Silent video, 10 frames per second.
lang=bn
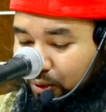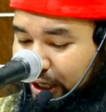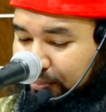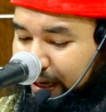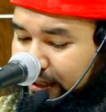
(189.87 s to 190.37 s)

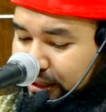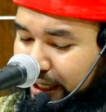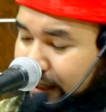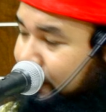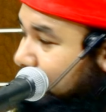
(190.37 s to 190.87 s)
ওই ব্যক্তি
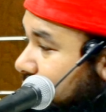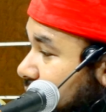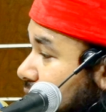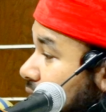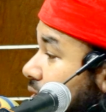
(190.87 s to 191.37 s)

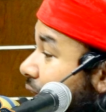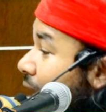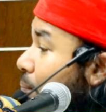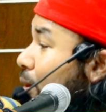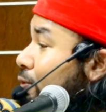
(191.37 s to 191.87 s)

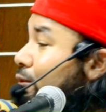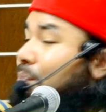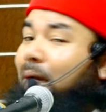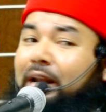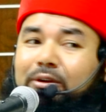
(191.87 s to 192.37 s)
যারা
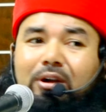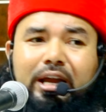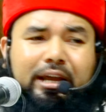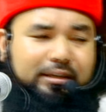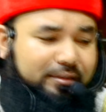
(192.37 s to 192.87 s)
মদ্যপান করে